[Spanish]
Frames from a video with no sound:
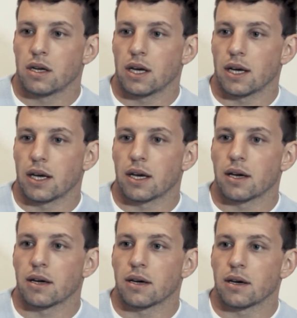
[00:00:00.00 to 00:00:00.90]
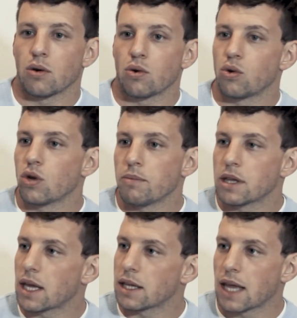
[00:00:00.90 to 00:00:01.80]
Eh, es un club de
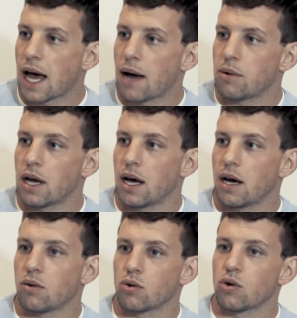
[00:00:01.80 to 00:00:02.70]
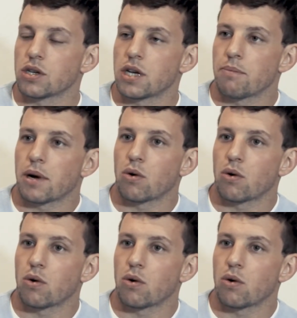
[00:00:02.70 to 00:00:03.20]
mitad de tabla, un club que siempre ha